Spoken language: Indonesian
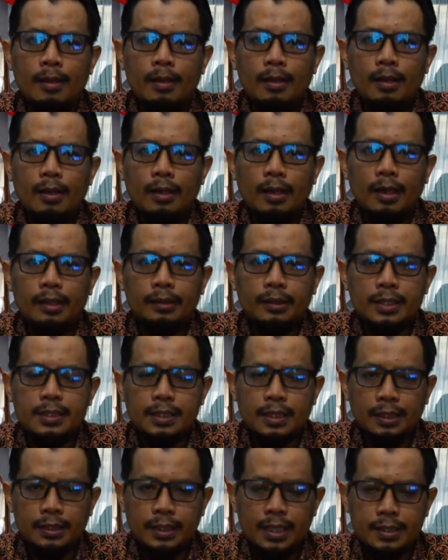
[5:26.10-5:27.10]
atas
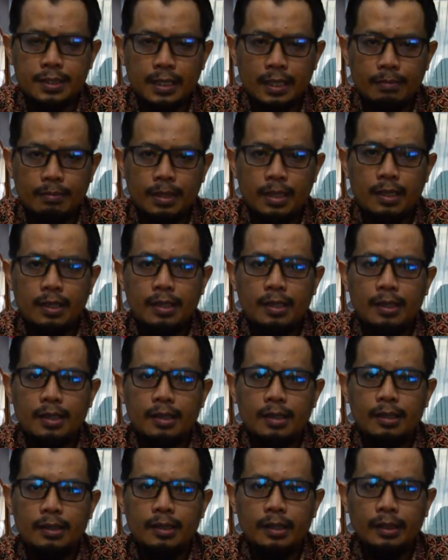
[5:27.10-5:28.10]
kerjasama
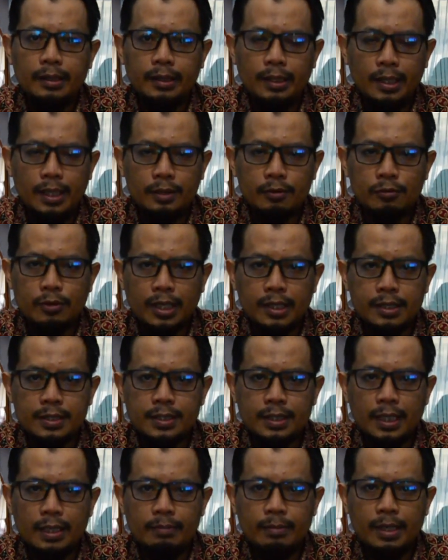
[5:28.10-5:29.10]
yang dilakukan
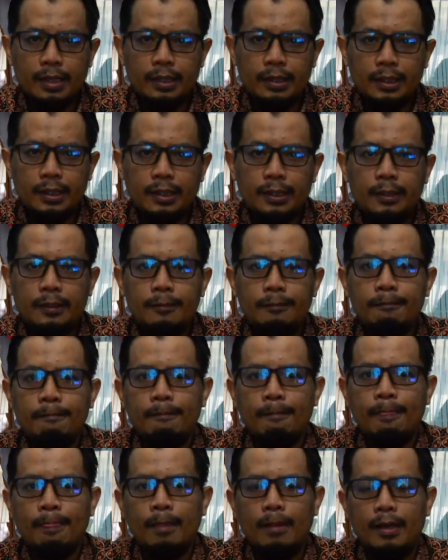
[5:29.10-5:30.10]
selama ini
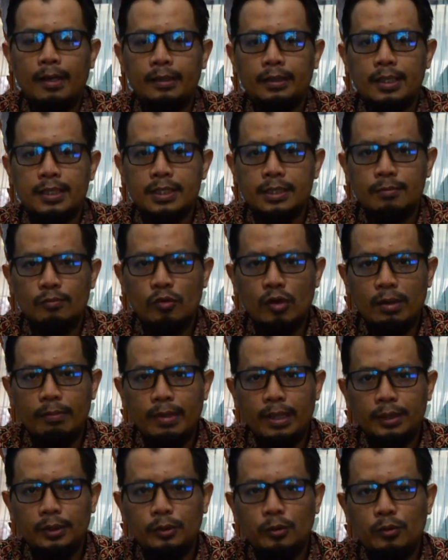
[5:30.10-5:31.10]
atas semua
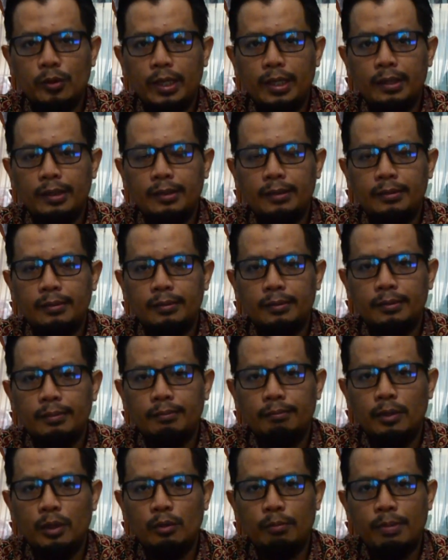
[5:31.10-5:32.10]
bantuan
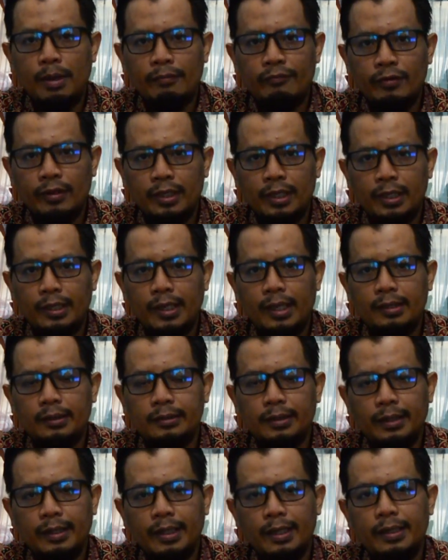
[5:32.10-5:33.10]
berupa pikiran,
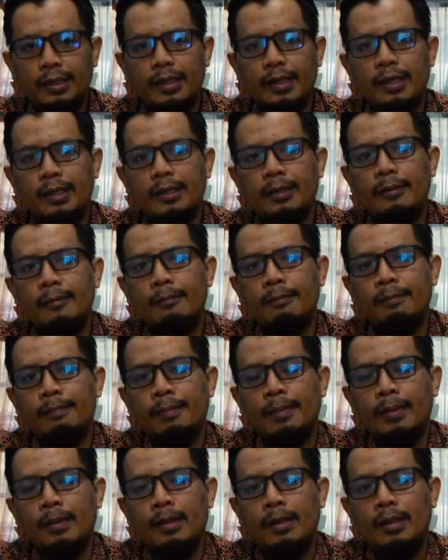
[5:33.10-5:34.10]
tenaga
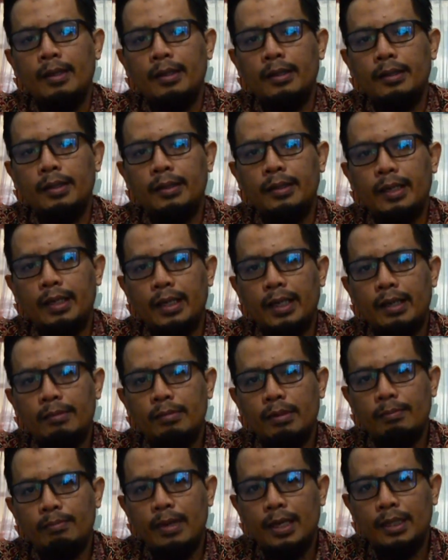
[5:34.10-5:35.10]
di dalam
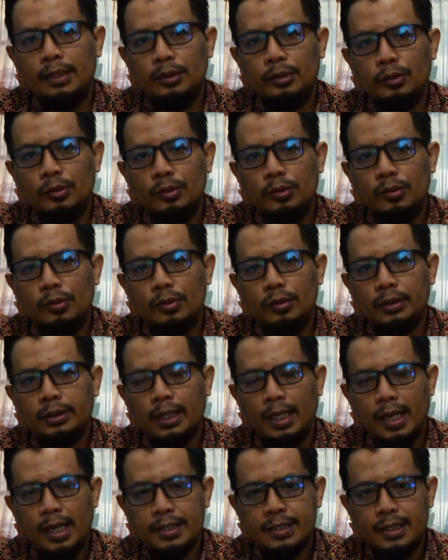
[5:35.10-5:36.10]
membantu
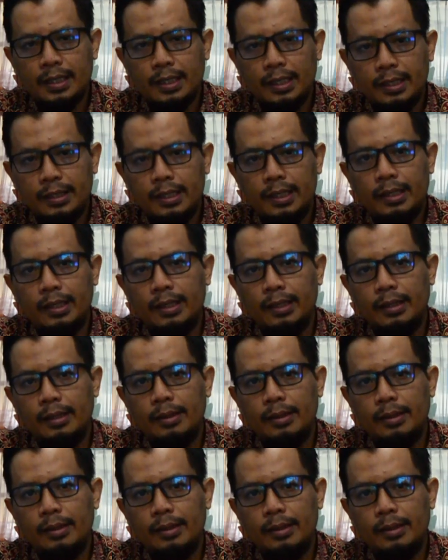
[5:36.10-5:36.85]
terlaksananya